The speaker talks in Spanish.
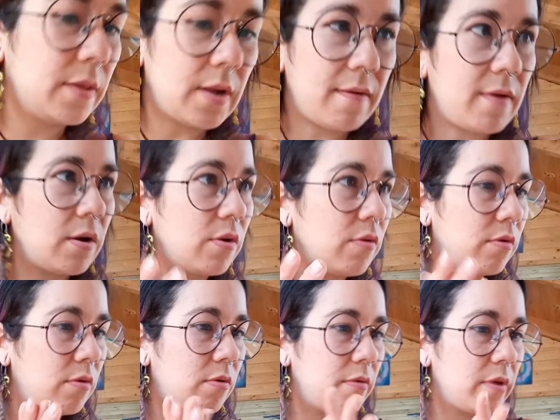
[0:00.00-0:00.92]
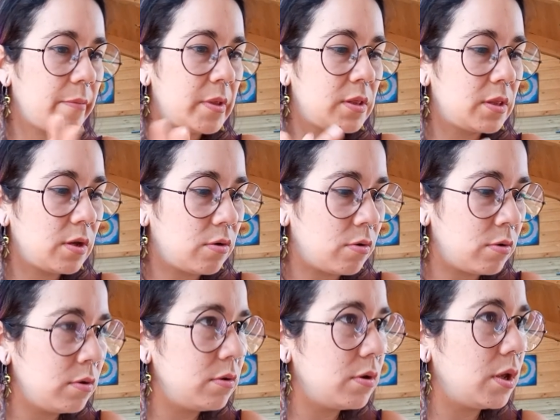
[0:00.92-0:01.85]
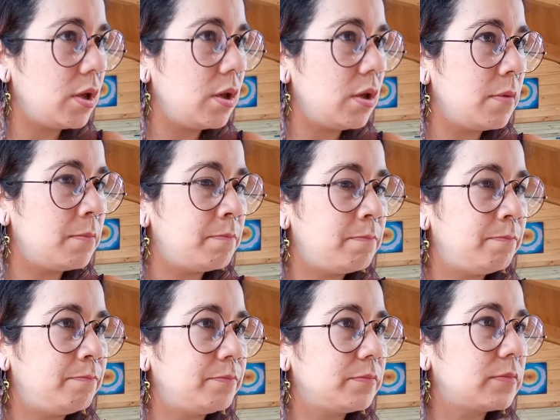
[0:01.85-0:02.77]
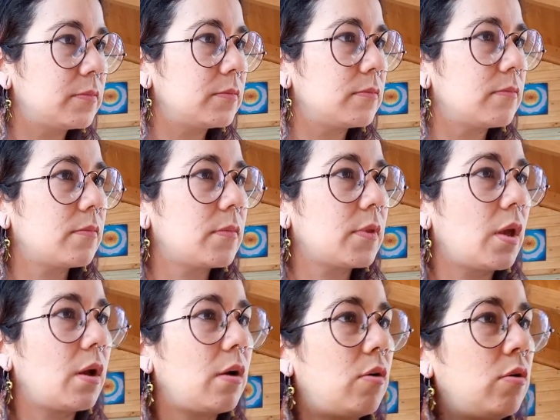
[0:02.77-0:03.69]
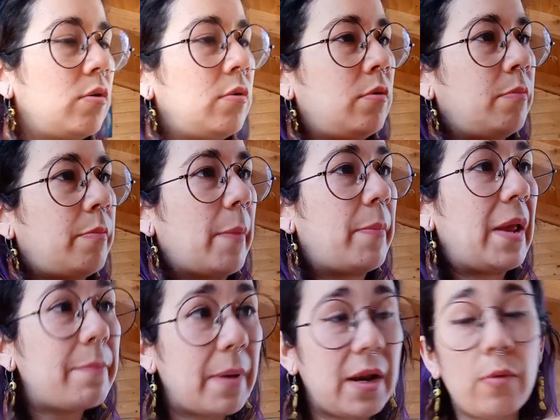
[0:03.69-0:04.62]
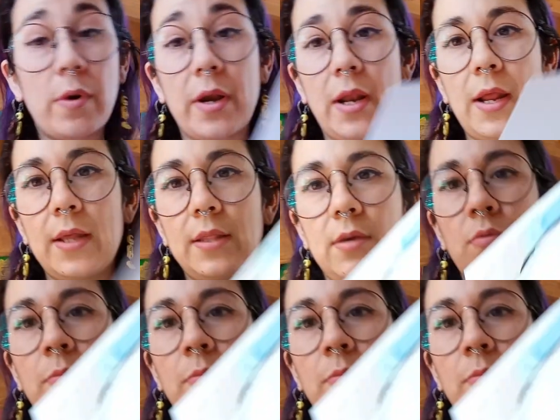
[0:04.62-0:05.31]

trabajo obviamente con eh, con papel para acuarela. Este es un